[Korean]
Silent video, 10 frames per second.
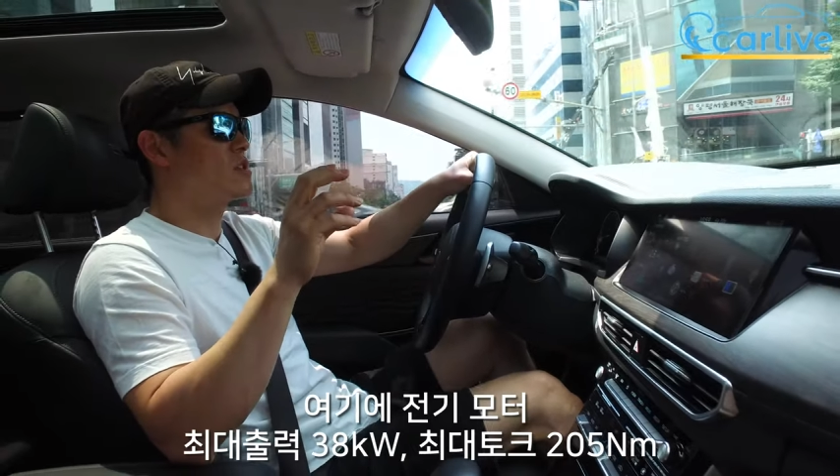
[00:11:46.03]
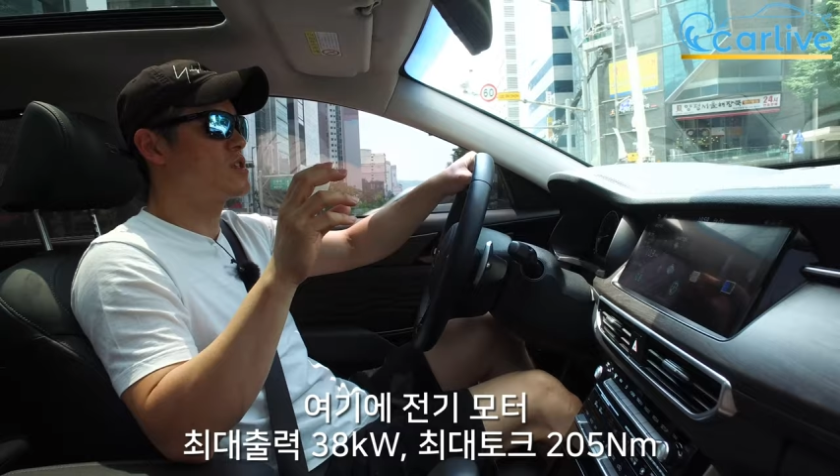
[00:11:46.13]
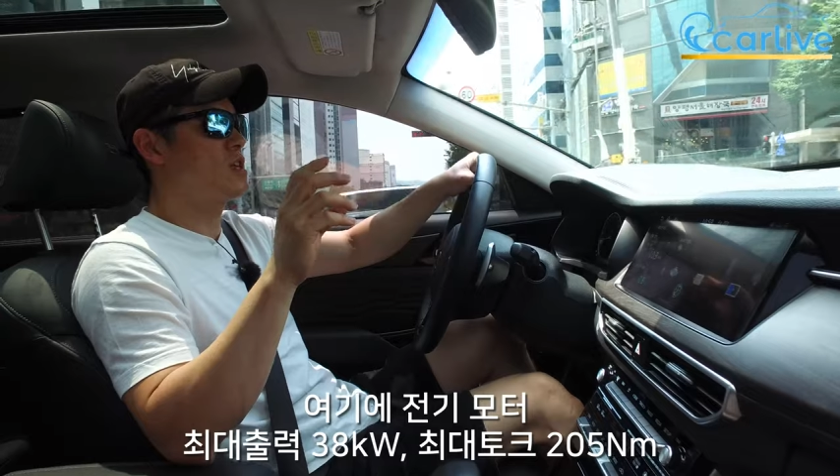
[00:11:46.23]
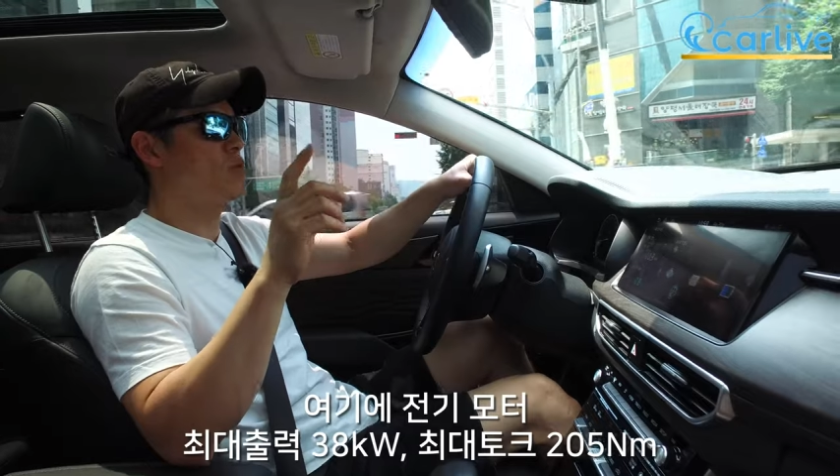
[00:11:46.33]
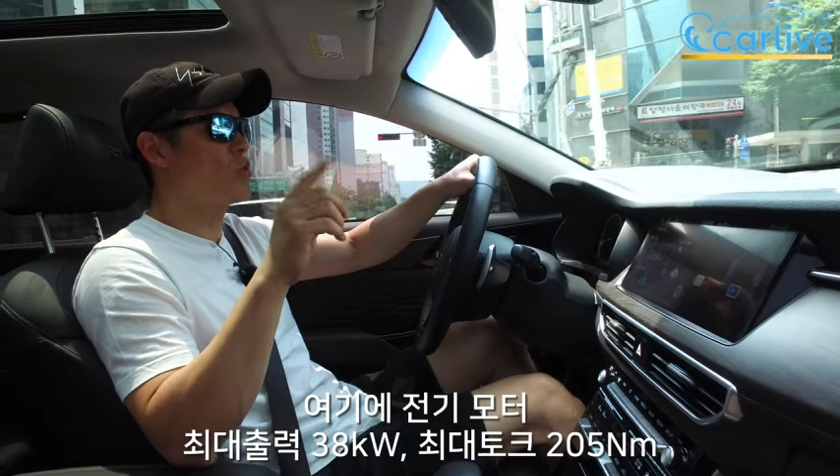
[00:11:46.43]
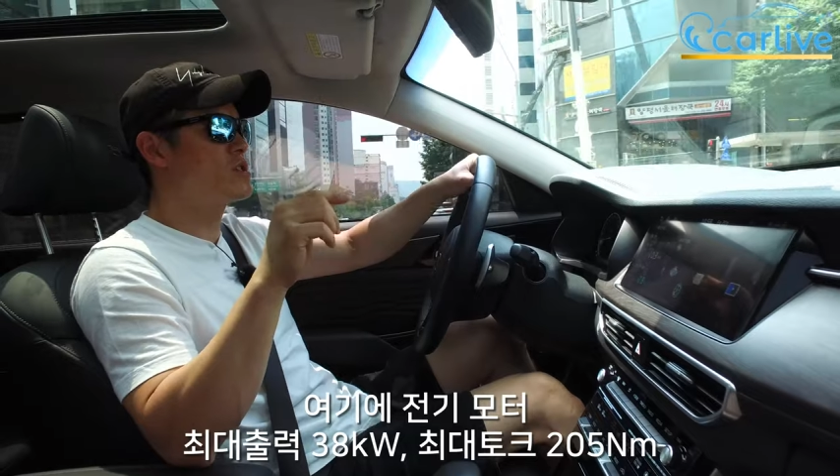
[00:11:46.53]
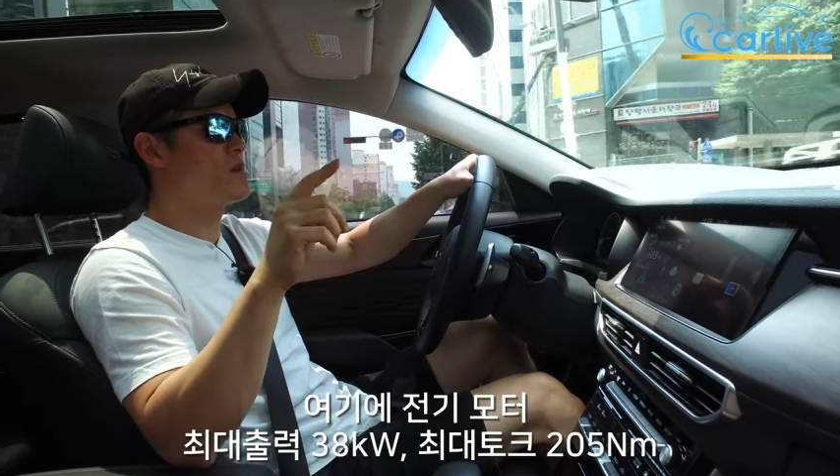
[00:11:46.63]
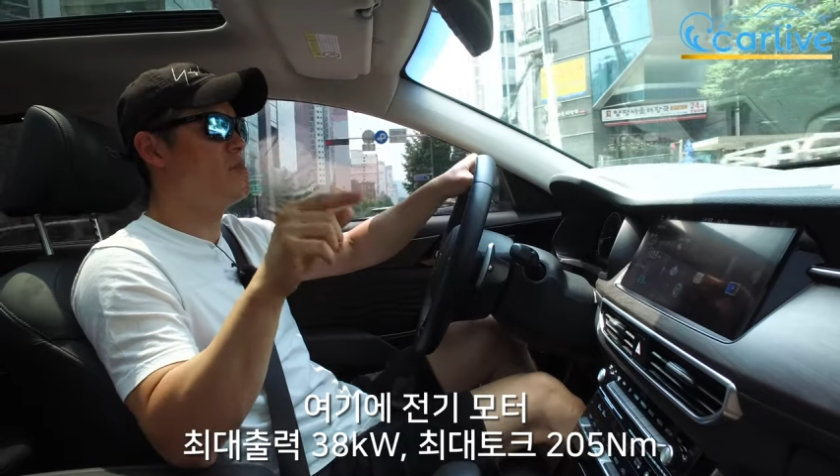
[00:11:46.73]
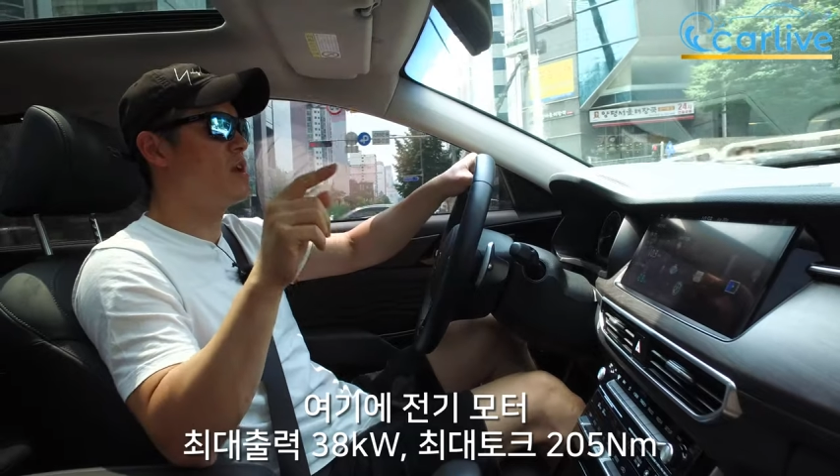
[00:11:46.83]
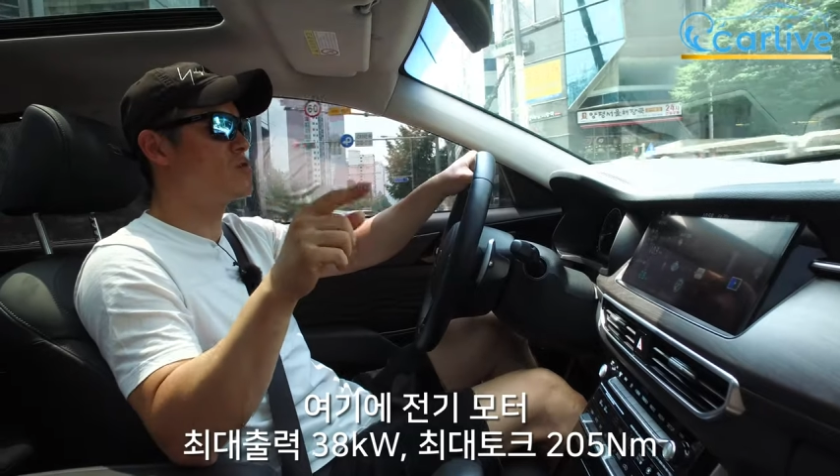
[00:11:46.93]
그랬더니 한
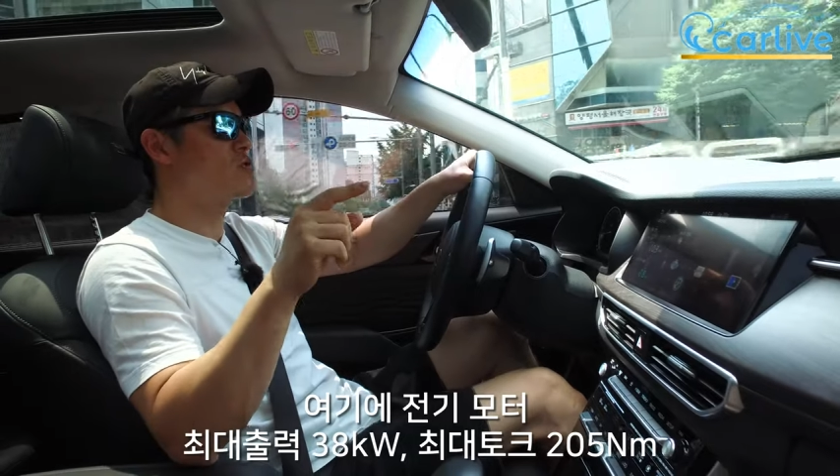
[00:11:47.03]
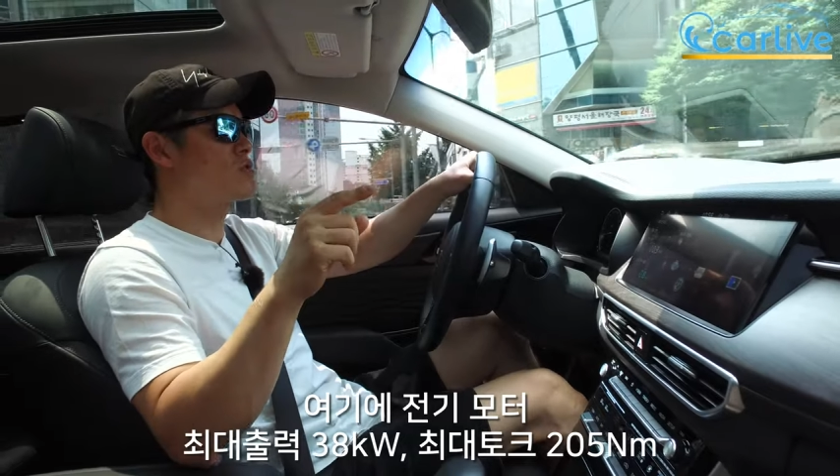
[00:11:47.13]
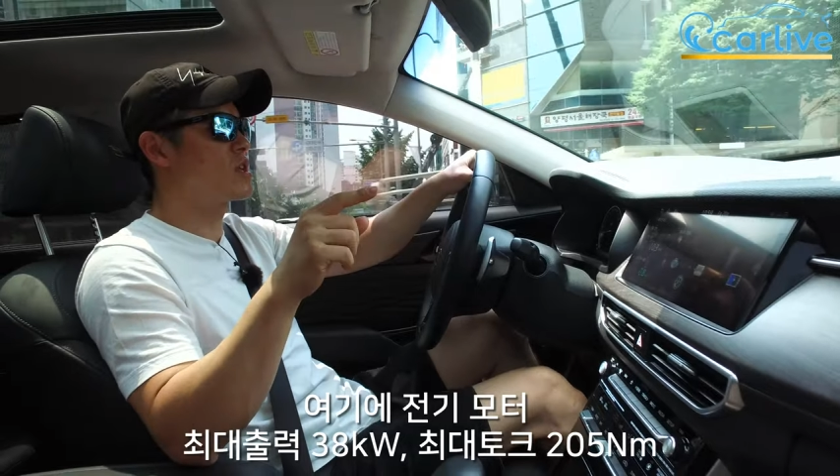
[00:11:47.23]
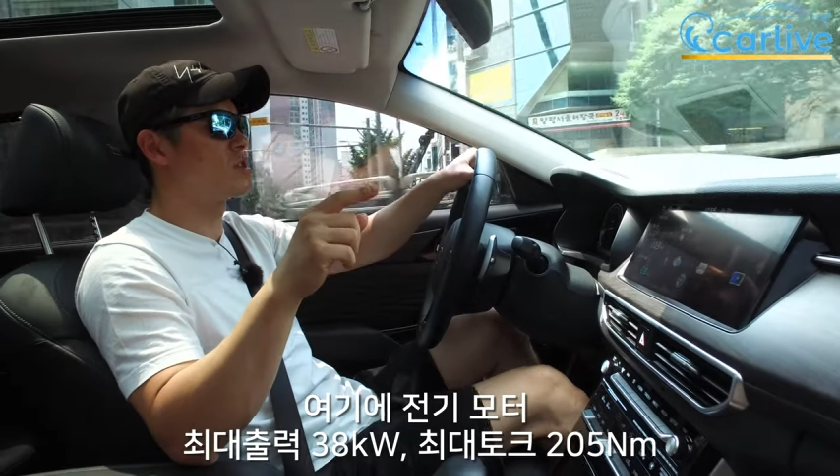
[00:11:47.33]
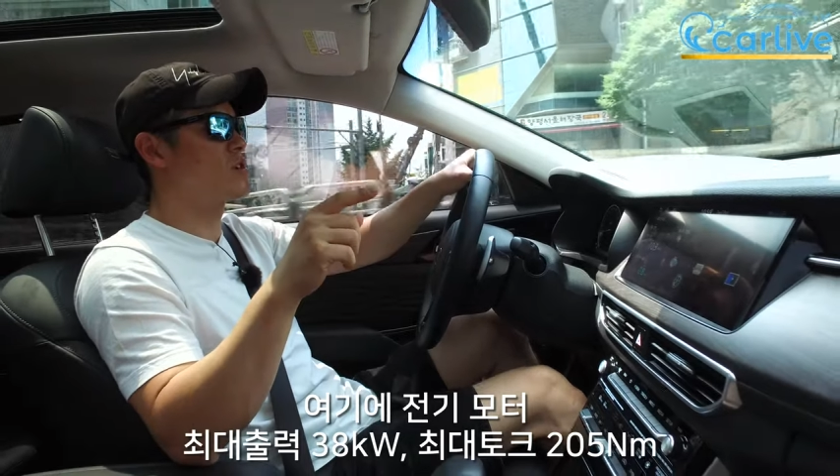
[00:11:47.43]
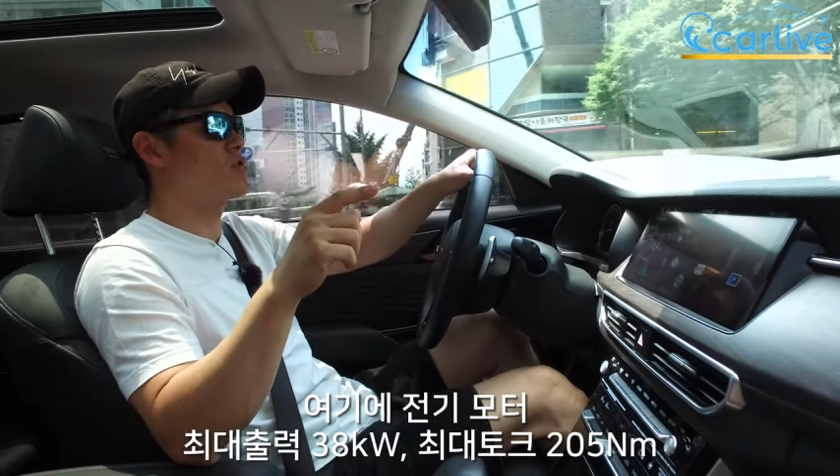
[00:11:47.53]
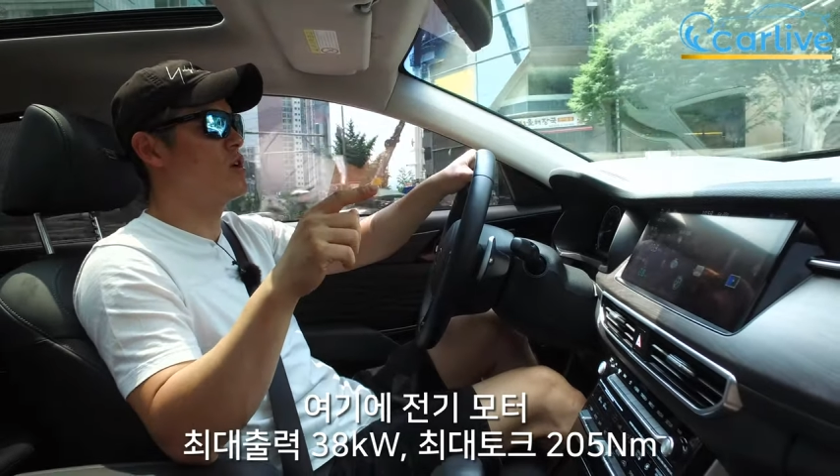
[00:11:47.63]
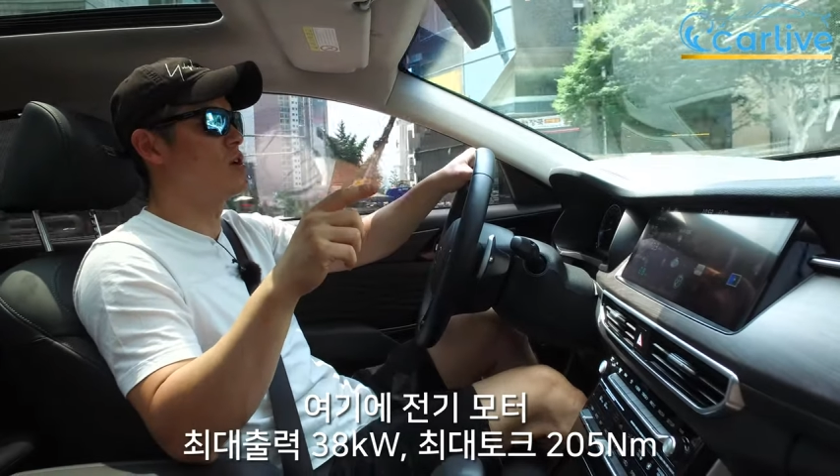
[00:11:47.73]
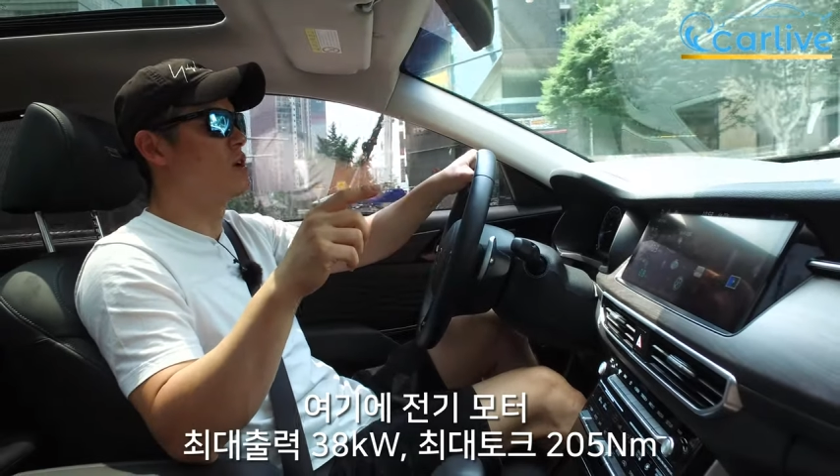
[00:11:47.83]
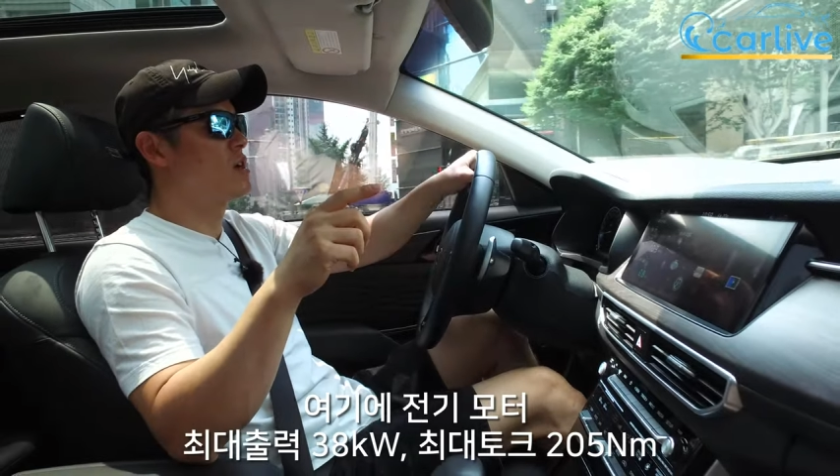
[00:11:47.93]
오십일 마력 정도
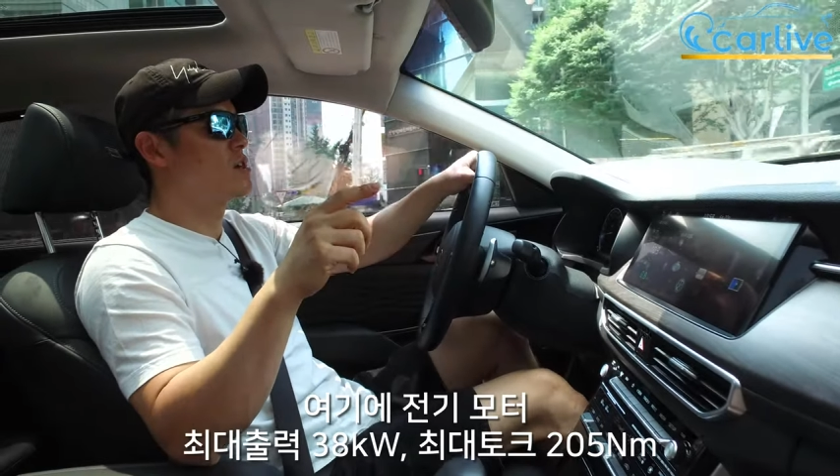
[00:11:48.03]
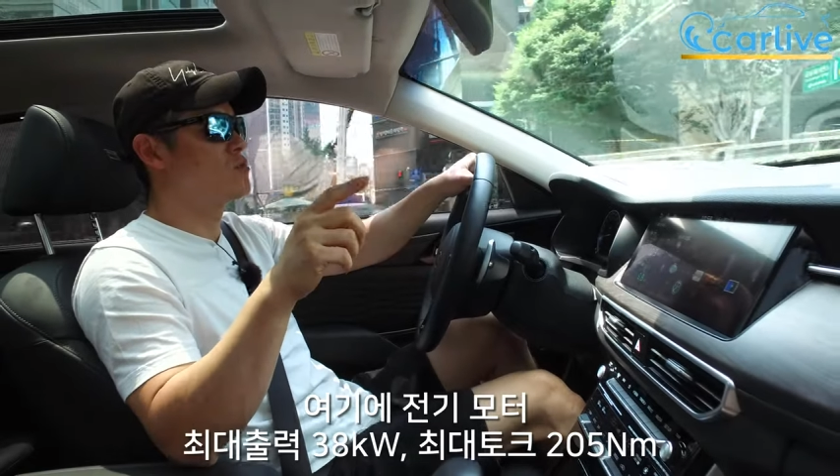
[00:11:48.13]
되더라고요.